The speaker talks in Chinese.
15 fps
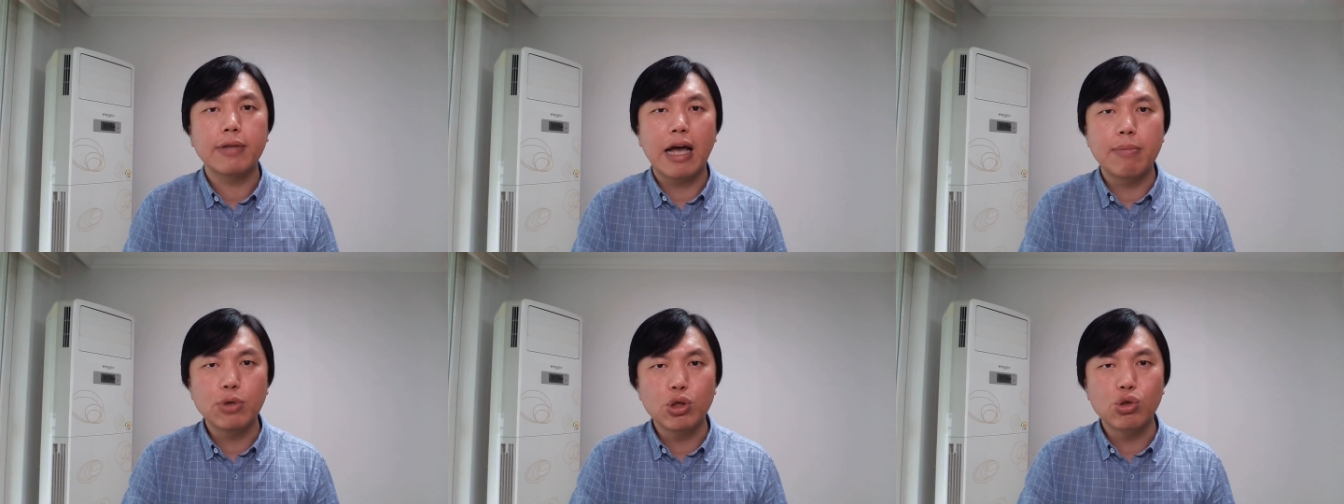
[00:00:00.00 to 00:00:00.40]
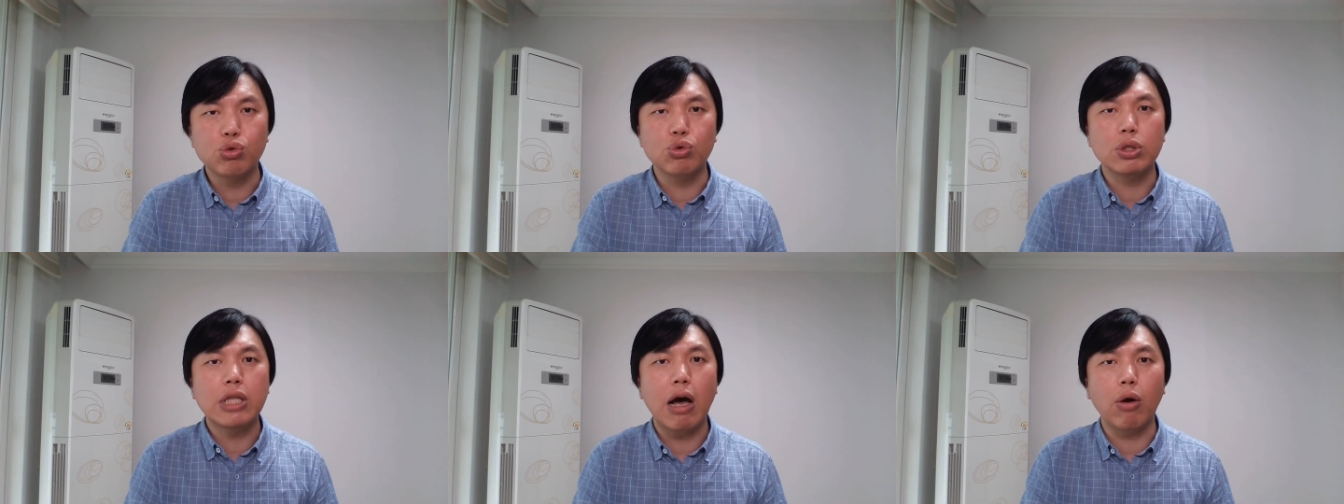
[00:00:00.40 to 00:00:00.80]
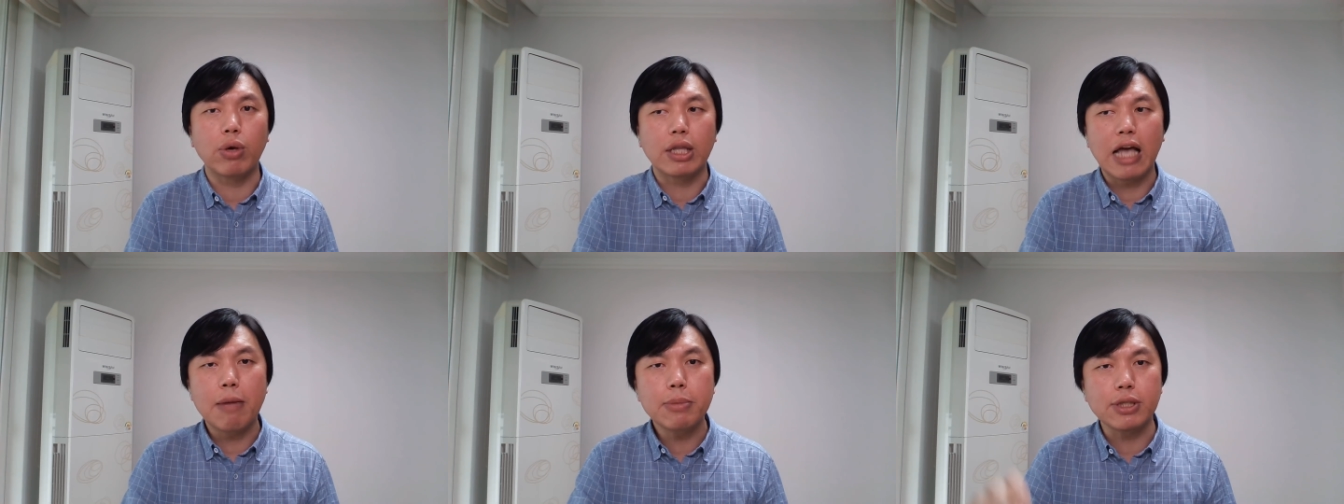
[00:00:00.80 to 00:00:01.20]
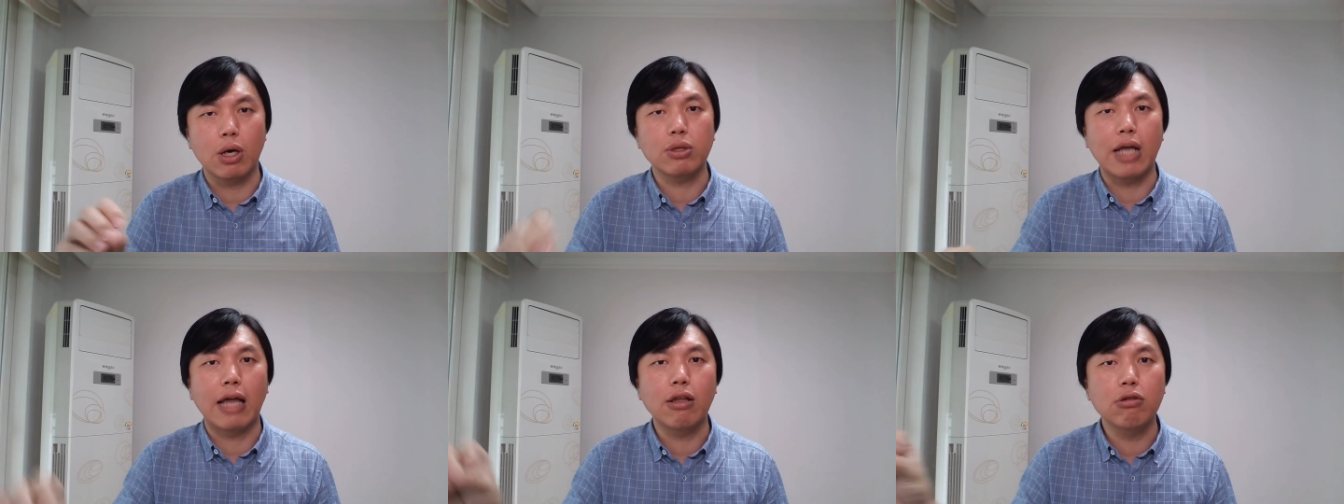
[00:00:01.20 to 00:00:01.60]
他们是出于道义，他们想
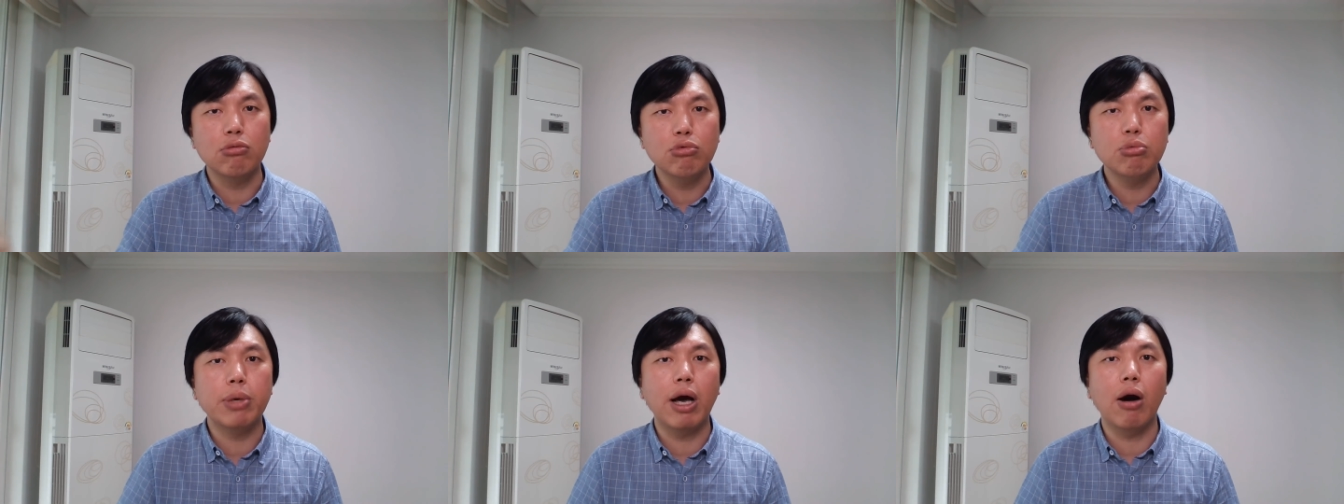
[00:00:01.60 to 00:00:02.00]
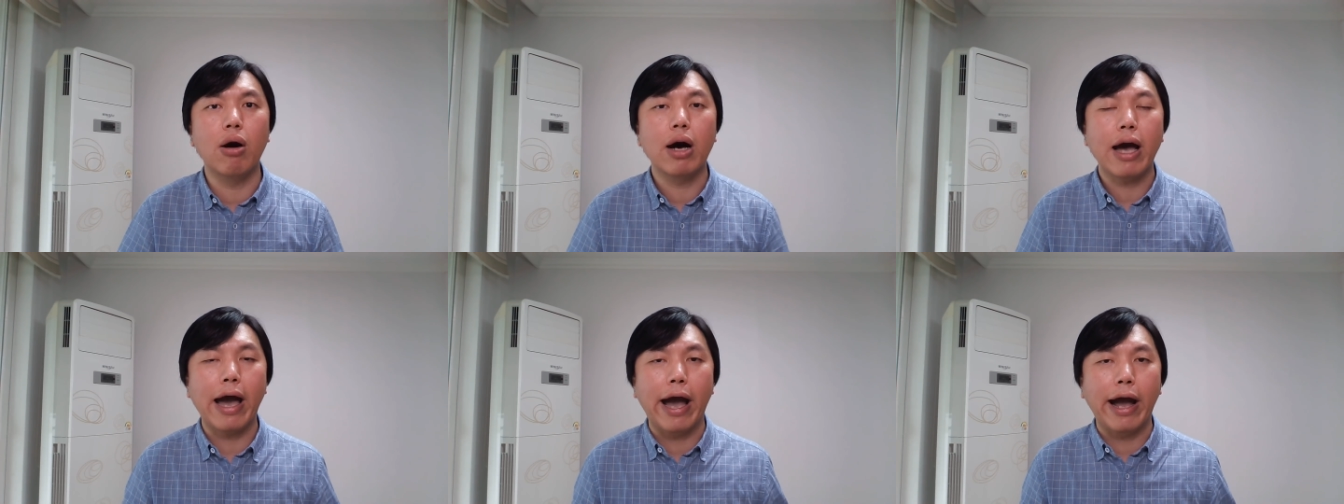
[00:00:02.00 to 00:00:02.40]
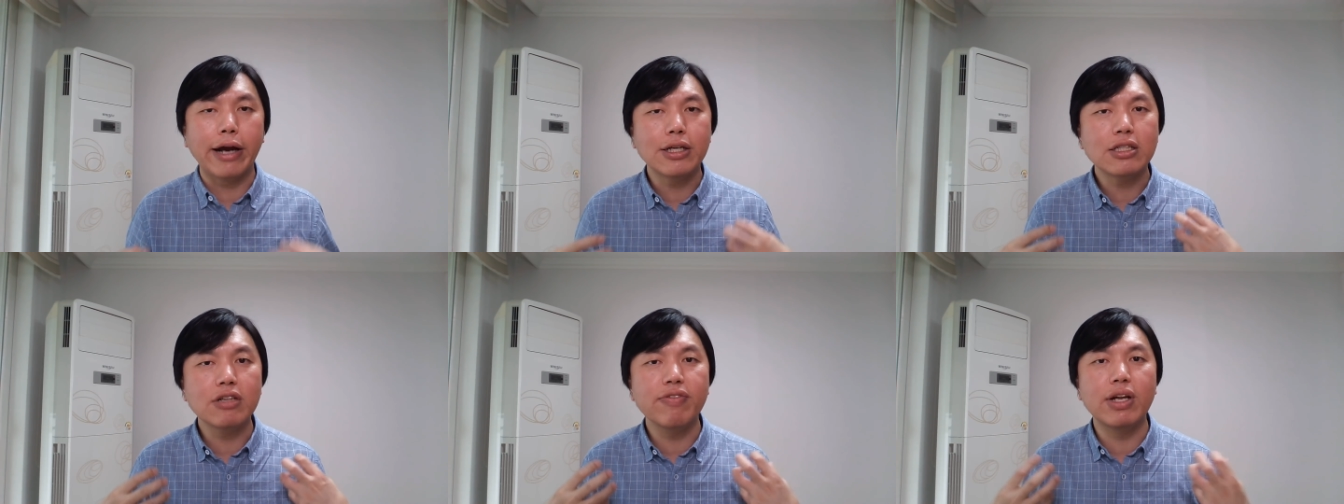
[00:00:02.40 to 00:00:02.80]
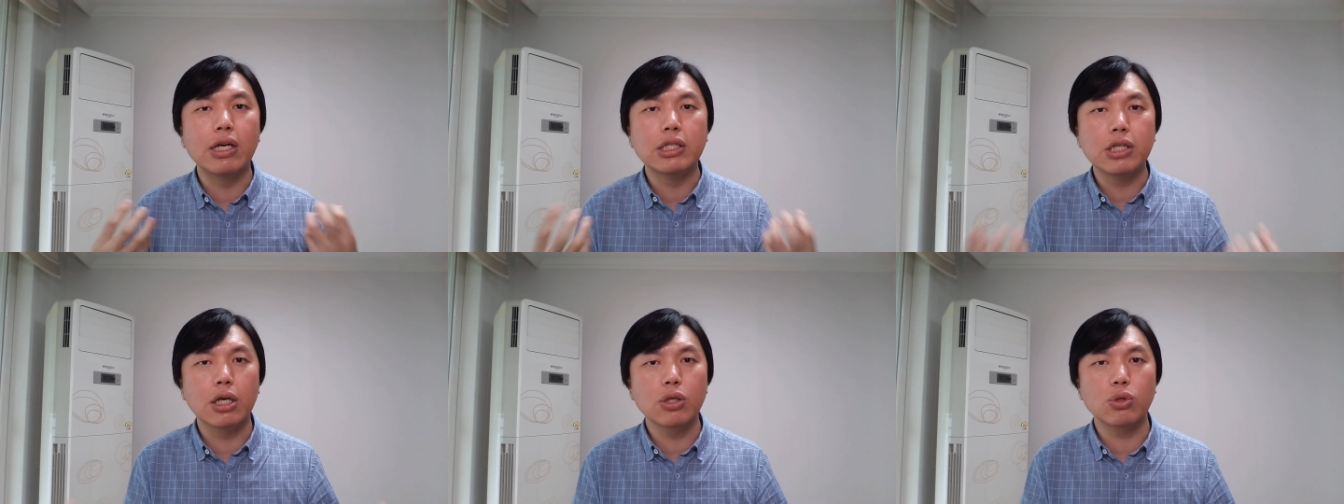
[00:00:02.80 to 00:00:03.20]
要达到的目标还是为了
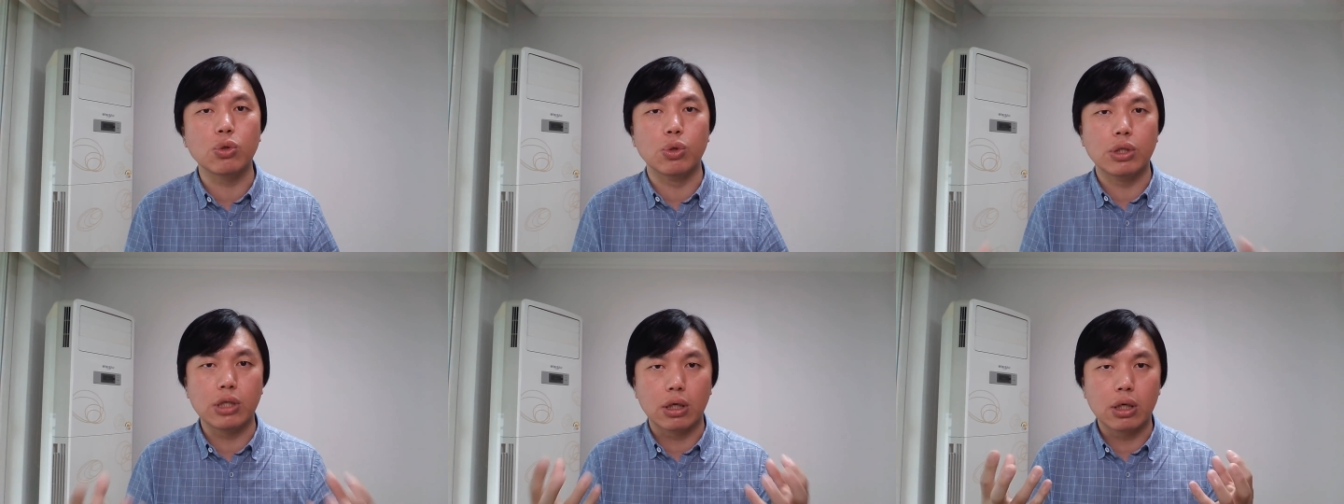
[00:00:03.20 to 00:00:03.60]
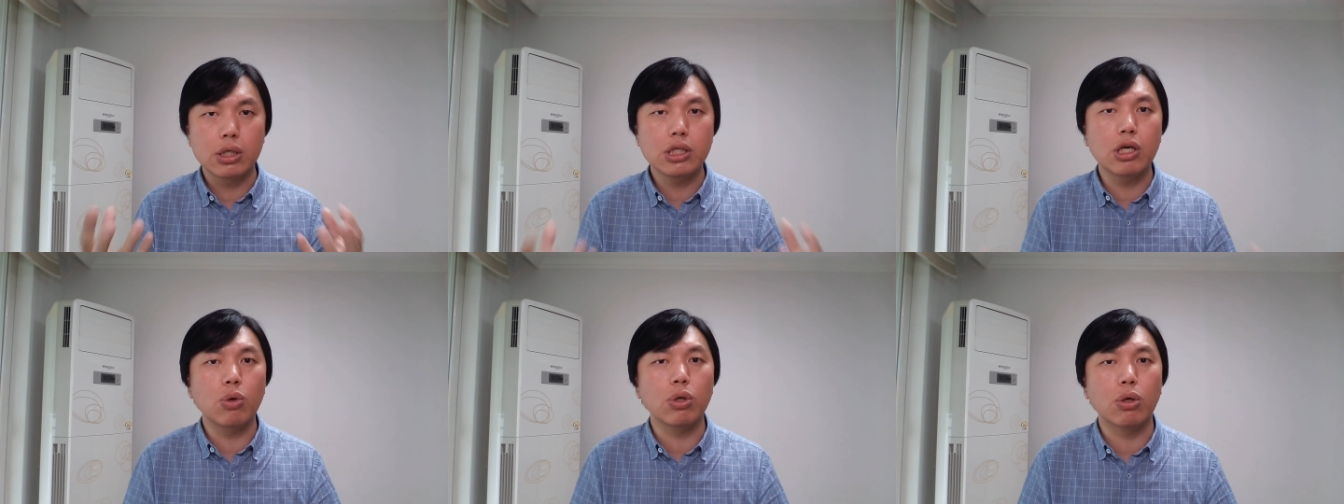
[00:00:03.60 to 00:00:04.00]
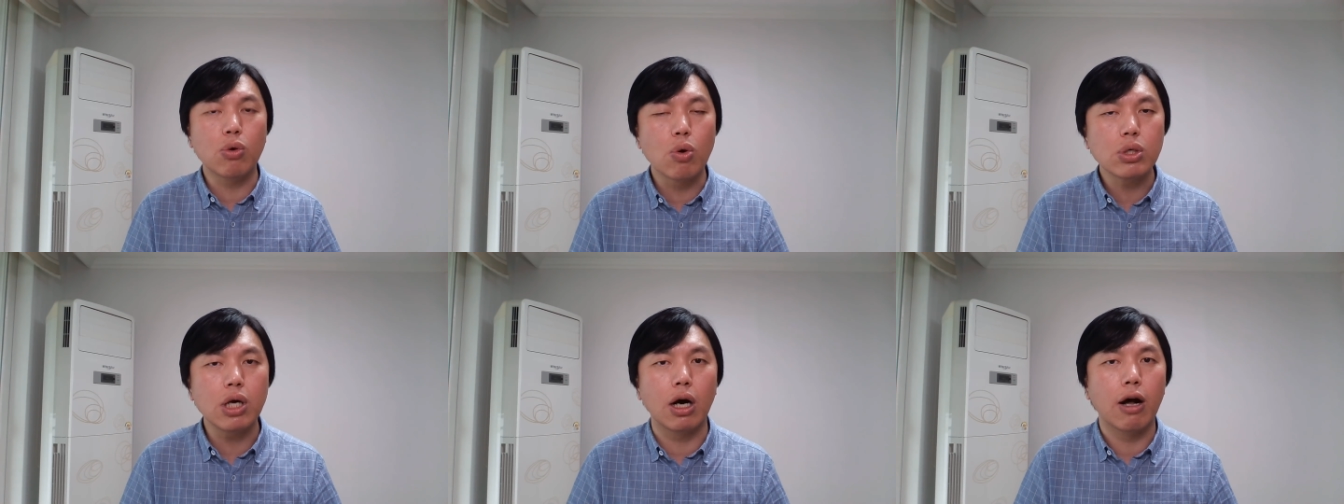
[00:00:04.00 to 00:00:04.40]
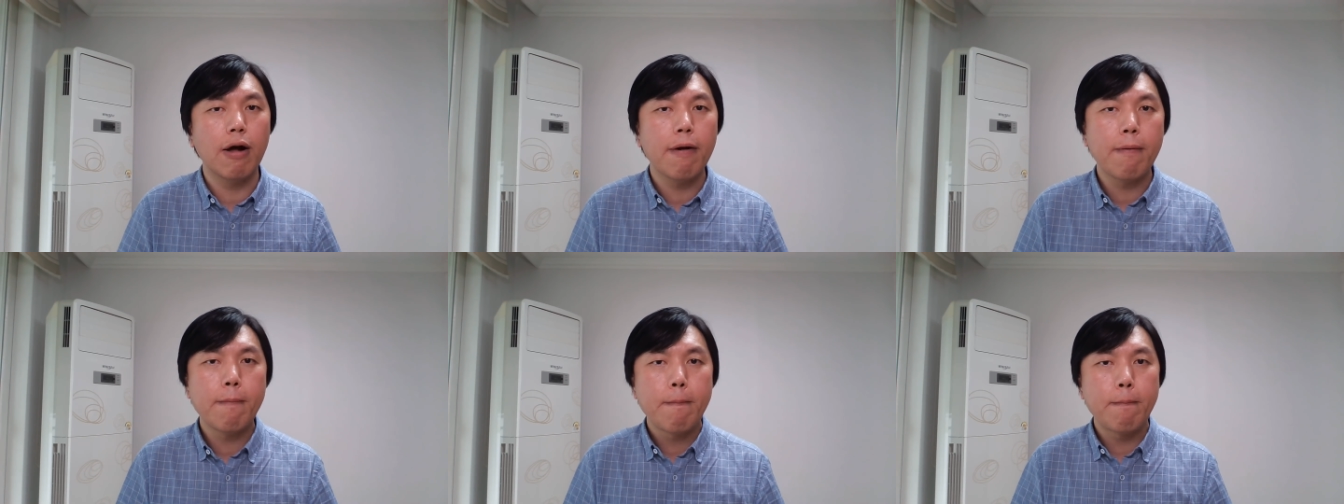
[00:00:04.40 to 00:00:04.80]
争取整个社会的公正，
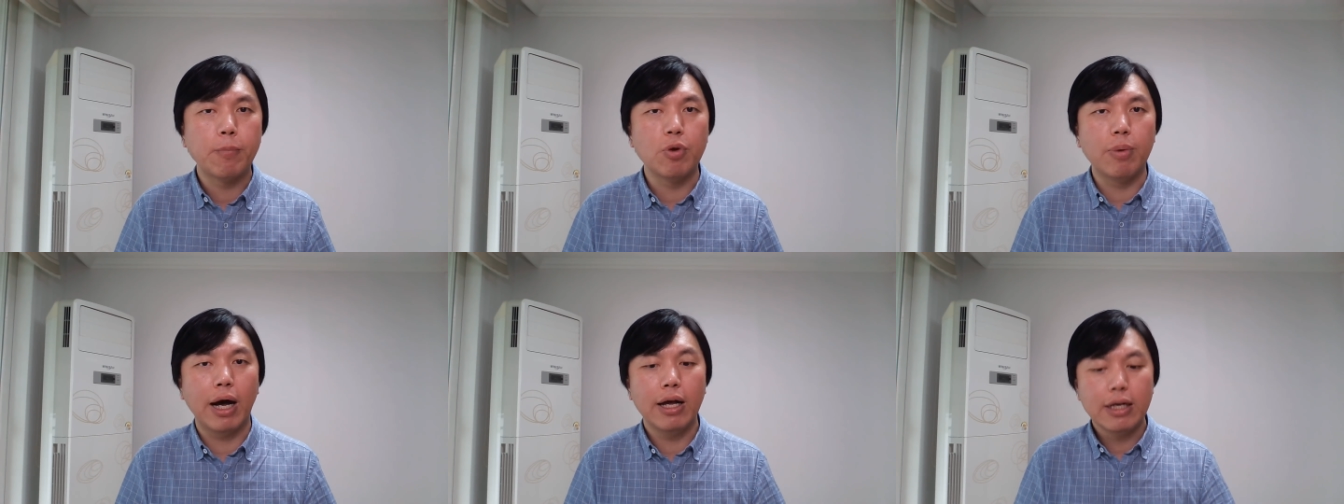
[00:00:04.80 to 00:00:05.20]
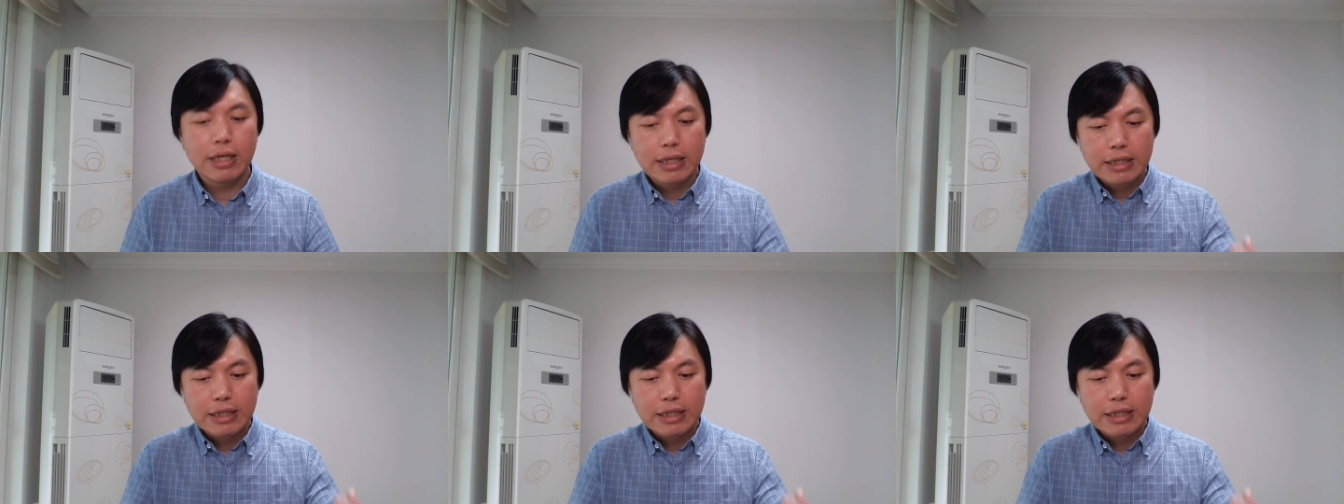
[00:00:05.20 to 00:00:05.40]
对吧？